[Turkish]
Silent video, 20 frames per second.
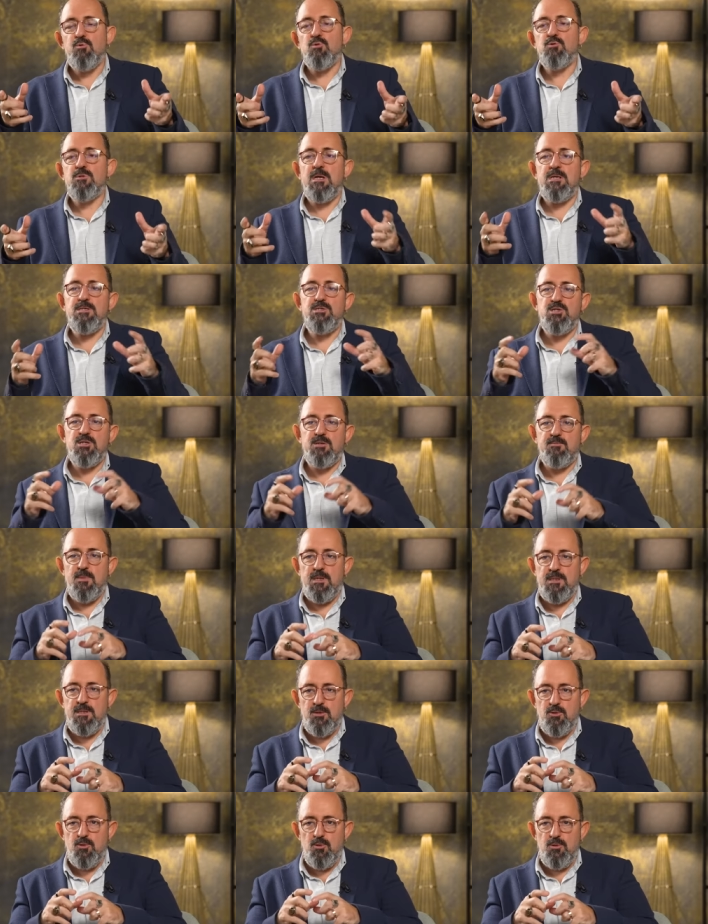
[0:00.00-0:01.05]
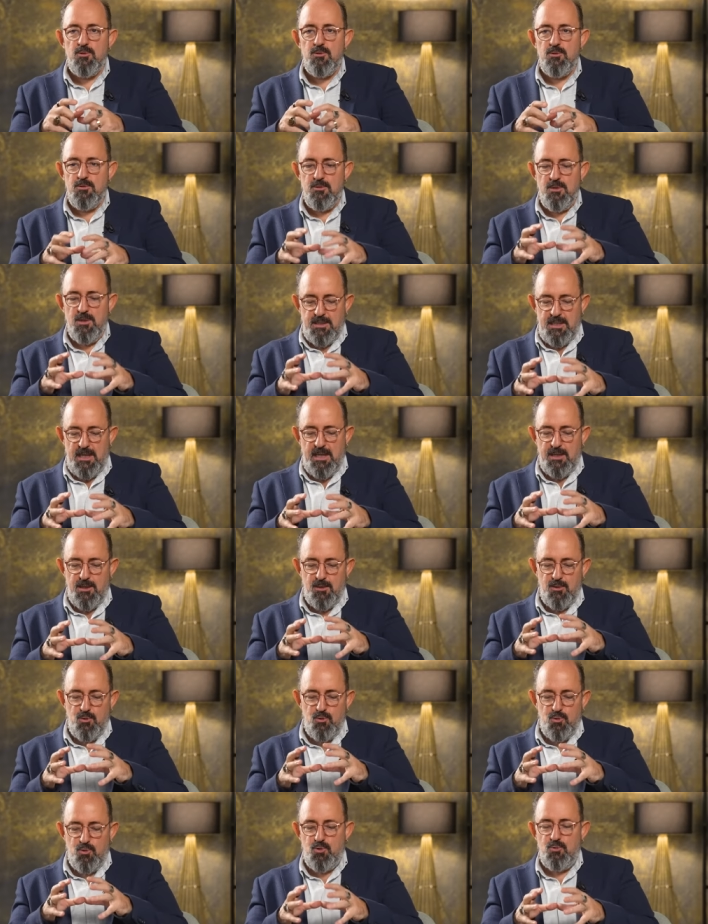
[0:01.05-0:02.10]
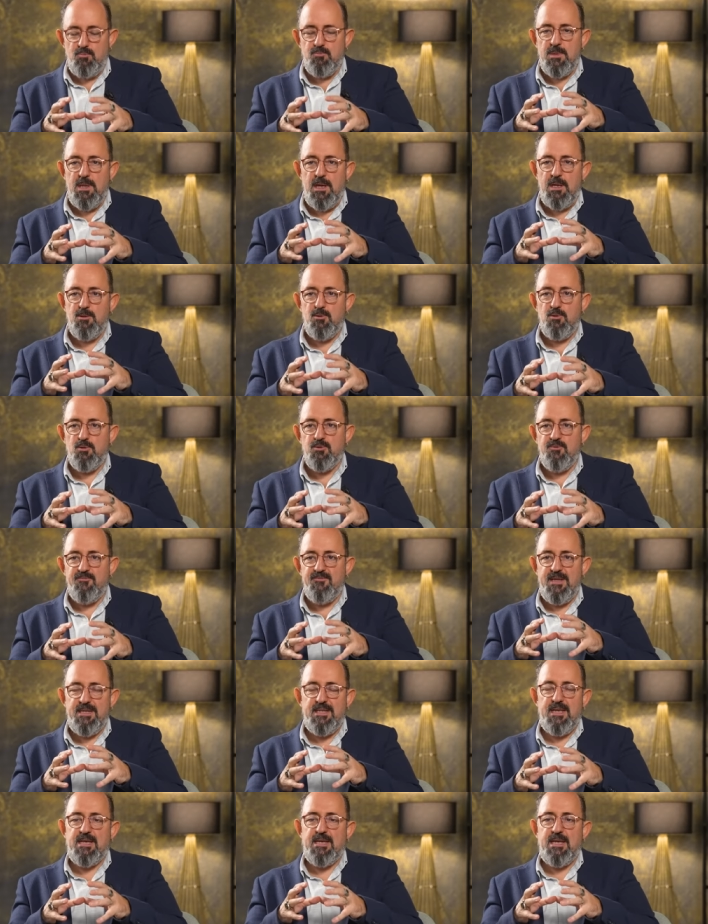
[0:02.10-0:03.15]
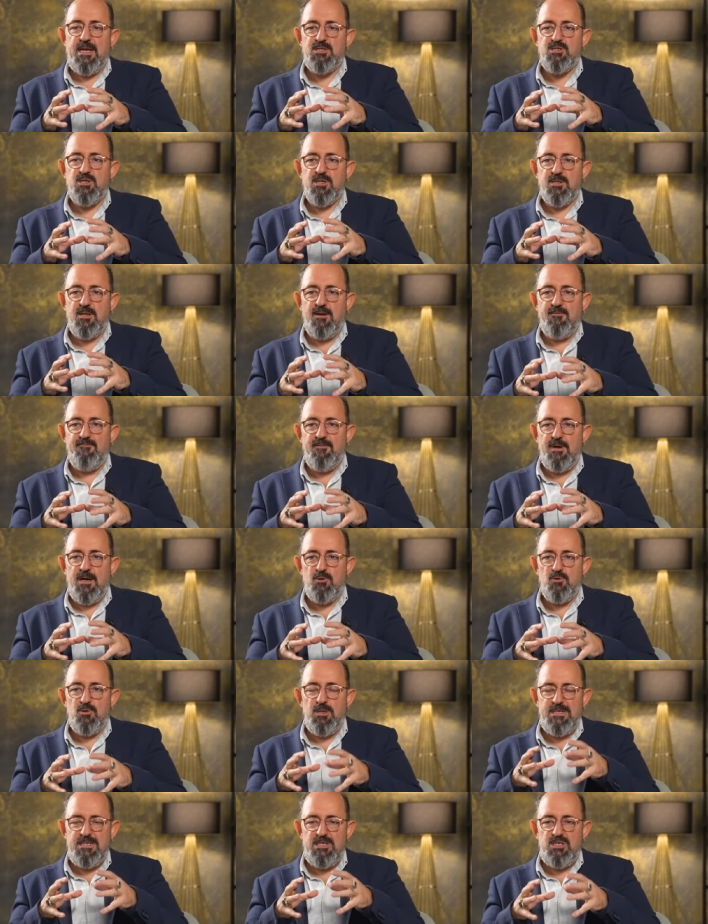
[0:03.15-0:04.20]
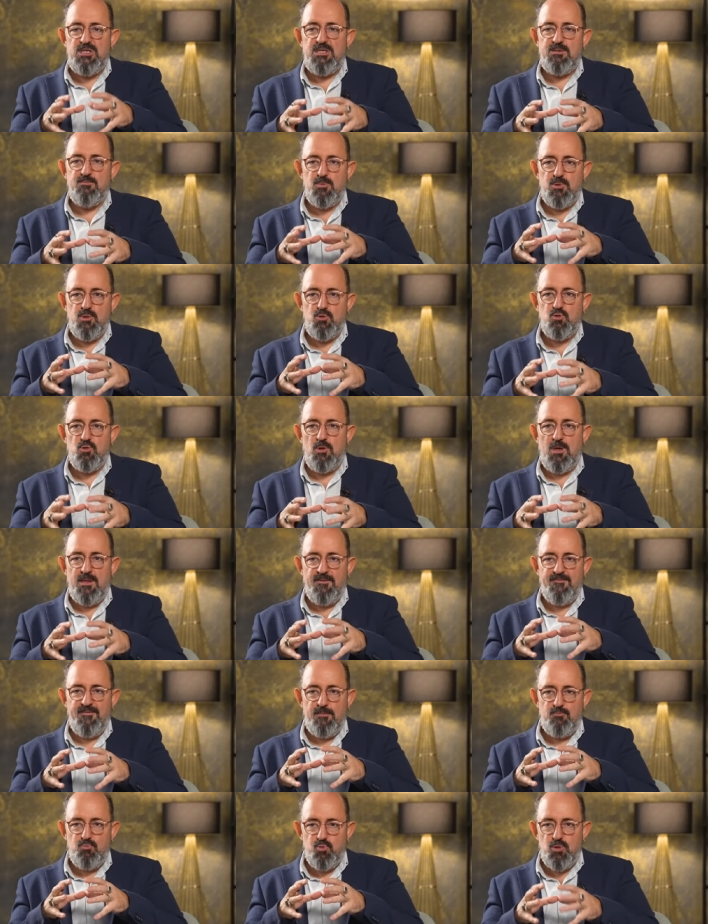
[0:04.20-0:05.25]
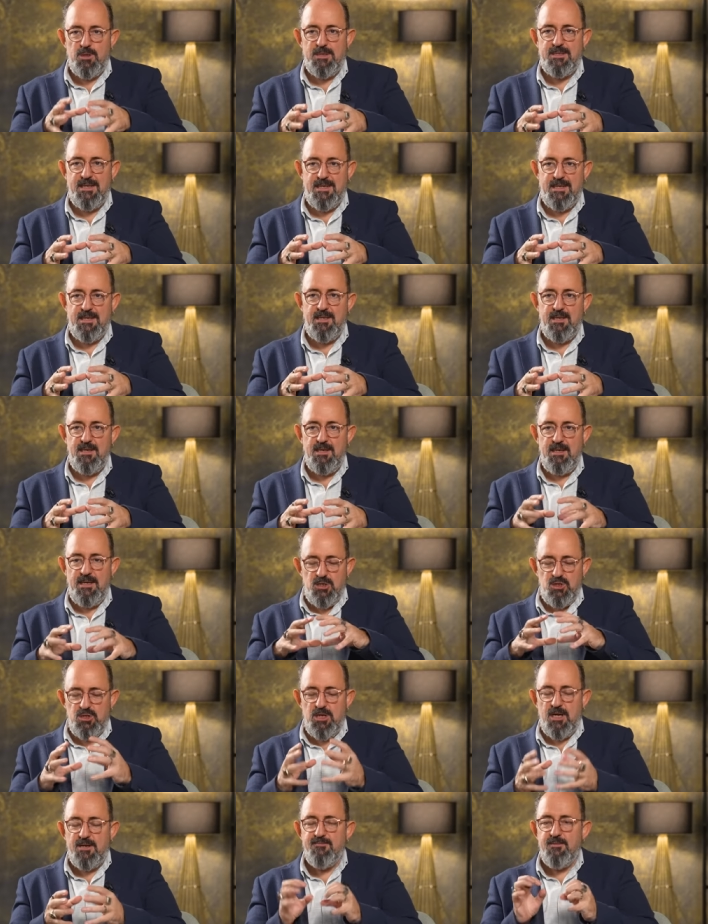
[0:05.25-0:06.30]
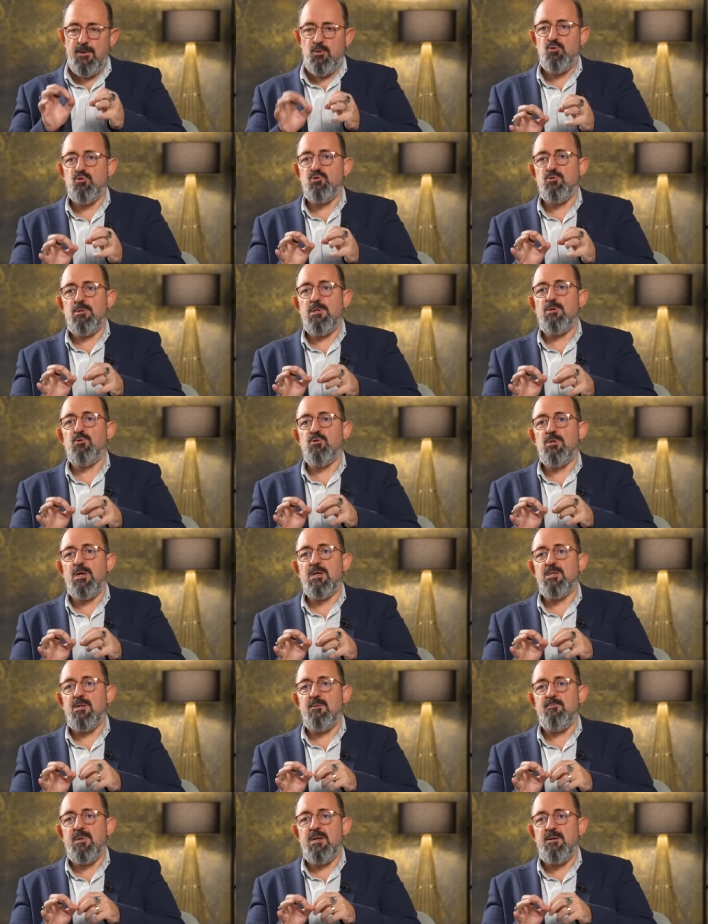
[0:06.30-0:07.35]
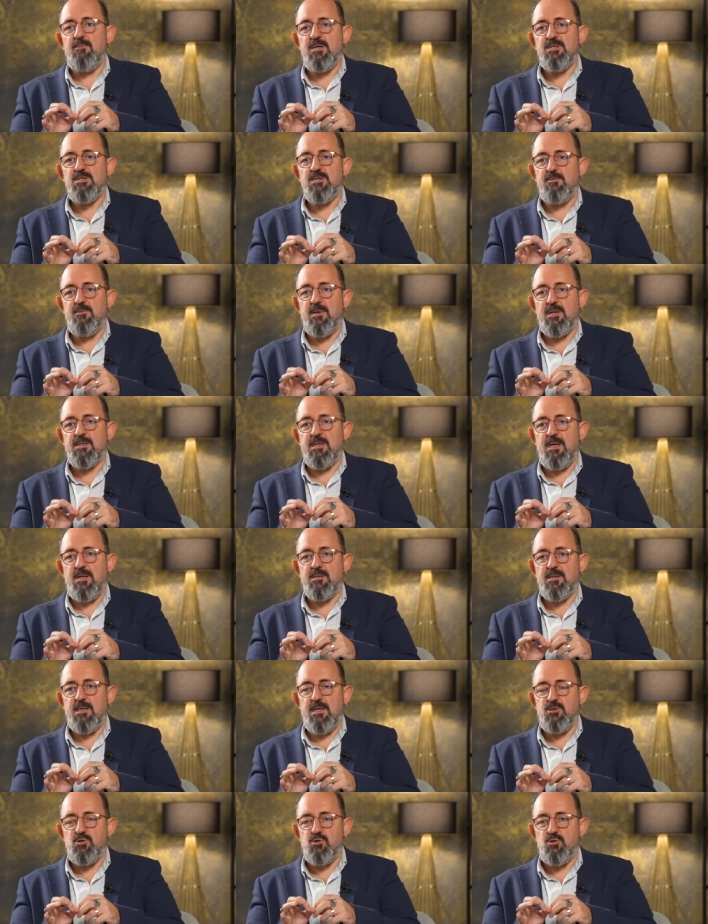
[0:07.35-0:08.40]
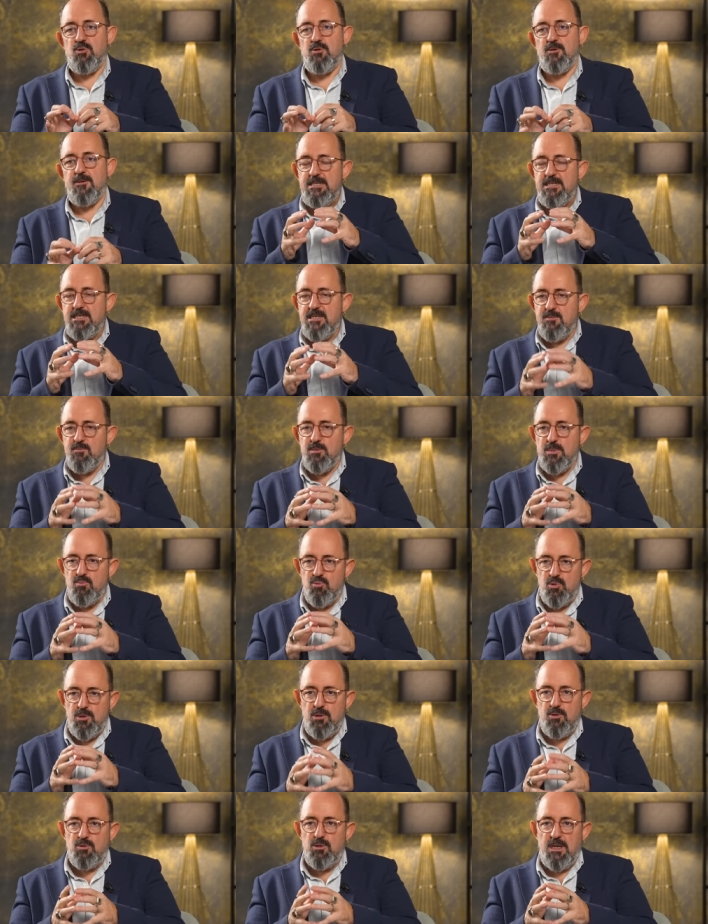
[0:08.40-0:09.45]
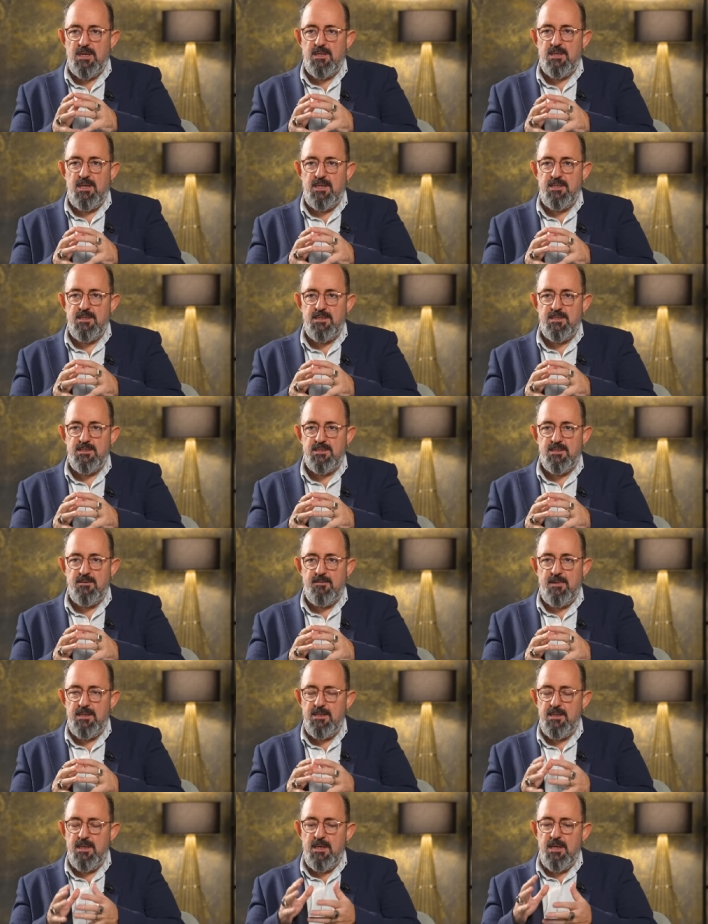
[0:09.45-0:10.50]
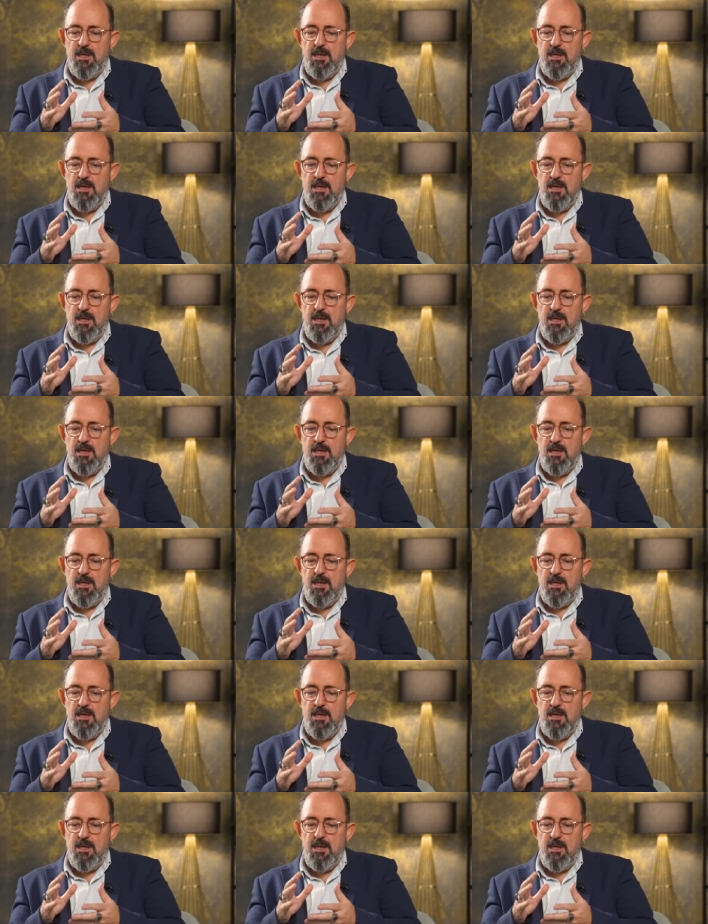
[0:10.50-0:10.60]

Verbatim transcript: Bundan çıkmanın yolu tek hükümdar olduğum ve tek gerçekten var olan şimdi şu an ve buradaki şart ve koşullara odaklanmaya başlamaktan geçiyor. Şimdi buraya odaklandığın zaman